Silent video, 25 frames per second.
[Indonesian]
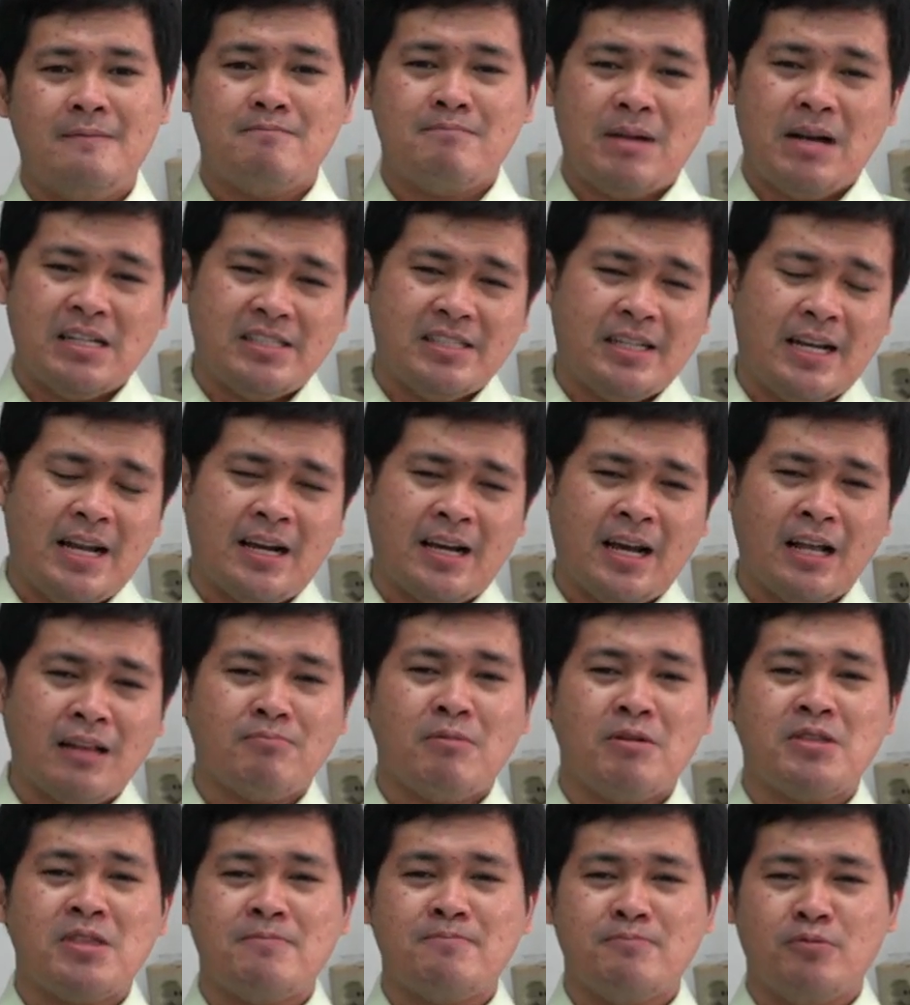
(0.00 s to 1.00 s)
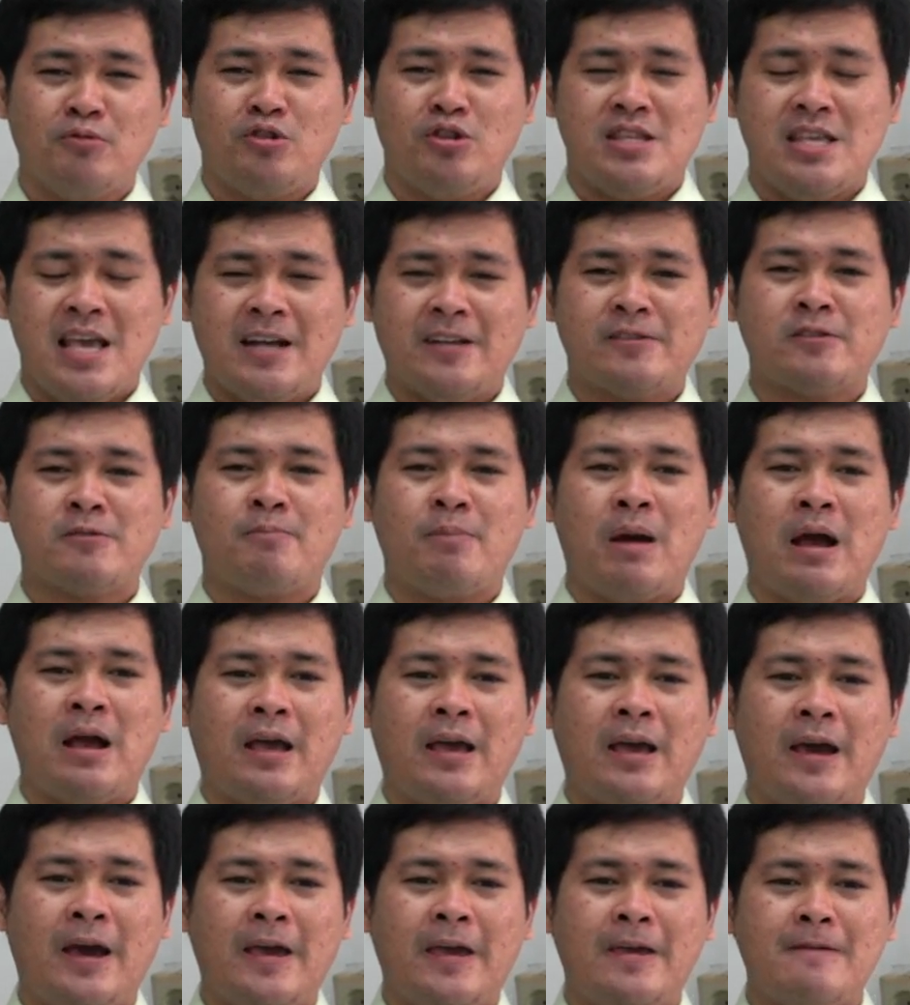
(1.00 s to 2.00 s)
Masyarakat menyebutnya
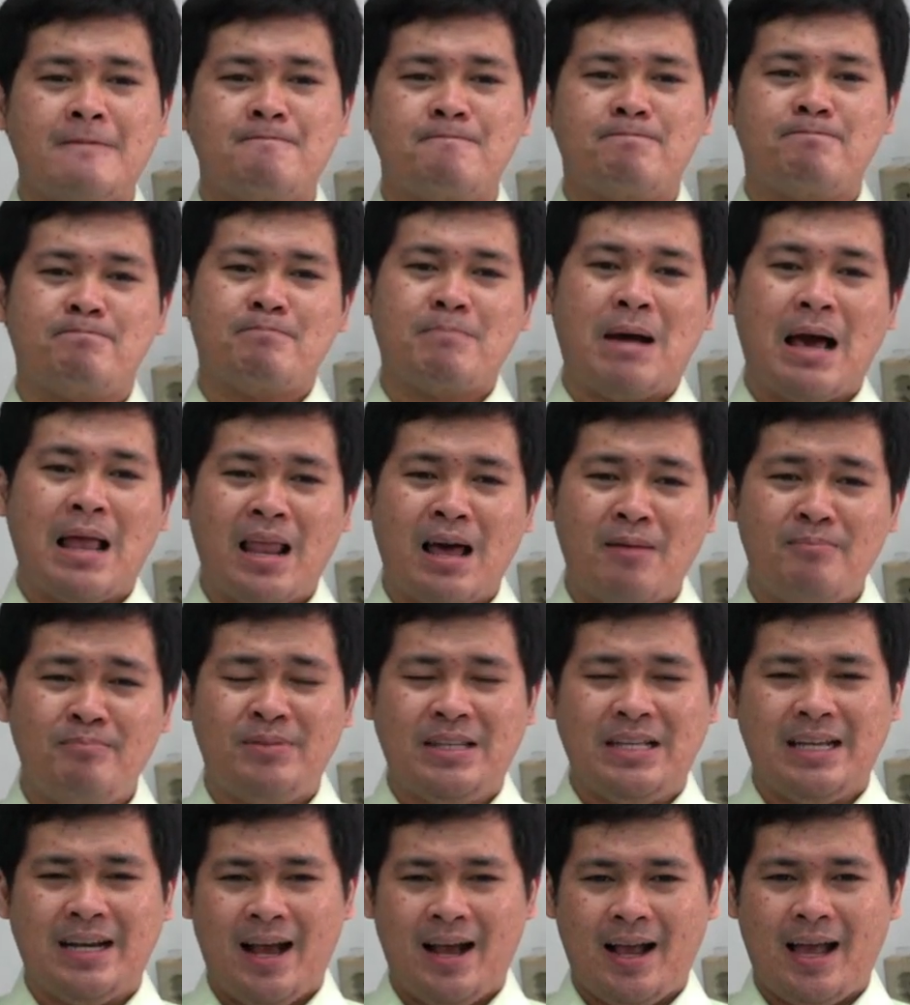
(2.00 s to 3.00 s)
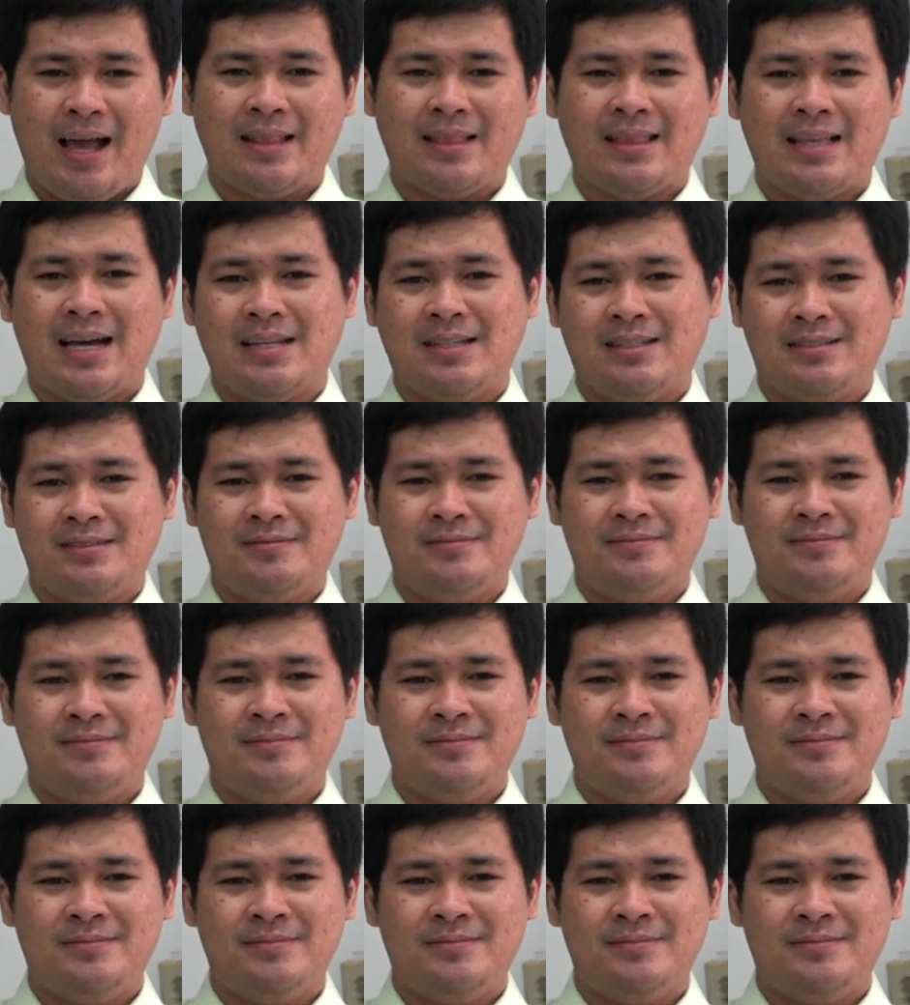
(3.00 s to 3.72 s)
sebagai malam tirakatan.